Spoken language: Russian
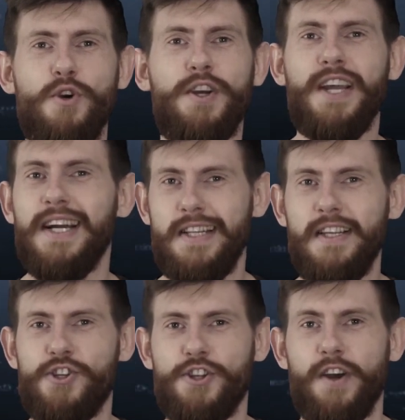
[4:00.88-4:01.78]
все это
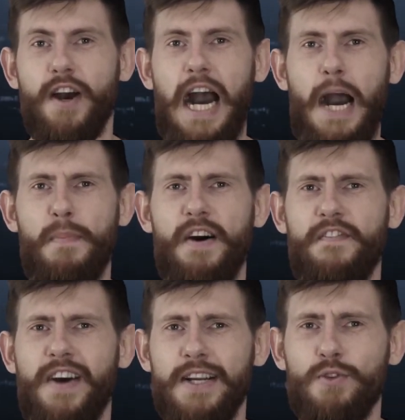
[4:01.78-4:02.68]
отлично, а по
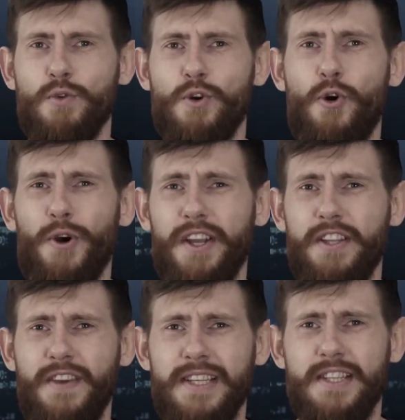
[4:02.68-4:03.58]
факту
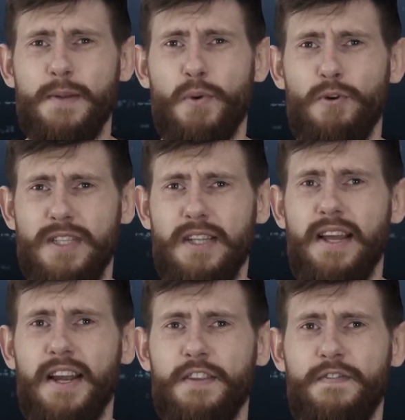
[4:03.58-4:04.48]
горе-инвестор просто
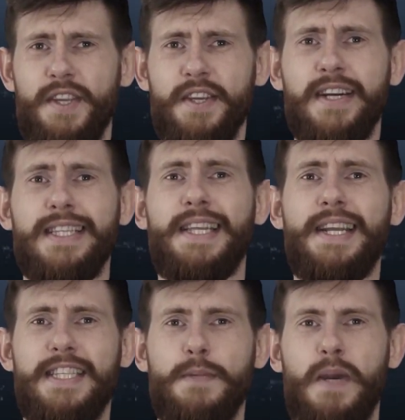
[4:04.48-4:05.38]
дарит финика
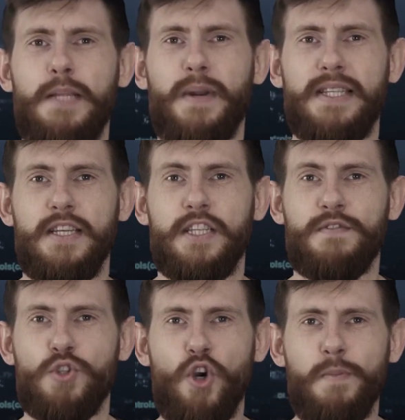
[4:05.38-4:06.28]

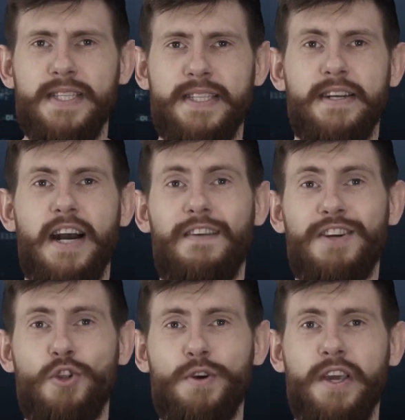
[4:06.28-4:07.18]
35% стоимости, а
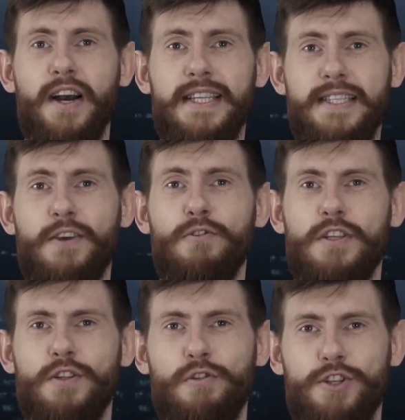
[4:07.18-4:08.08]
в итоге
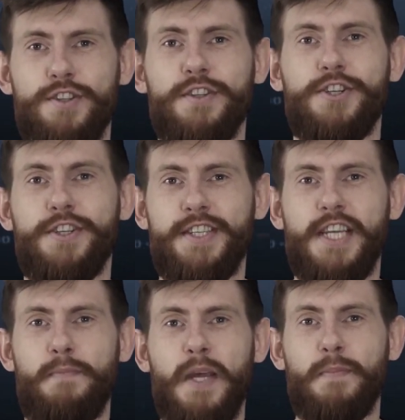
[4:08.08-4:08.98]
остается должен
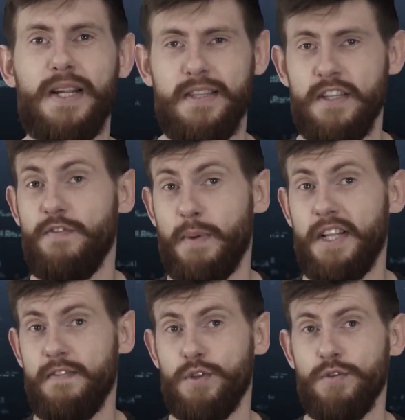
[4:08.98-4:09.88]
65%
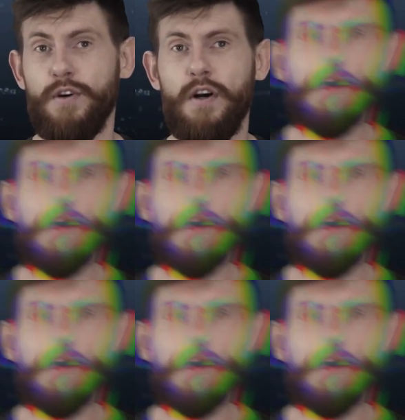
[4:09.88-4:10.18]
продавцу.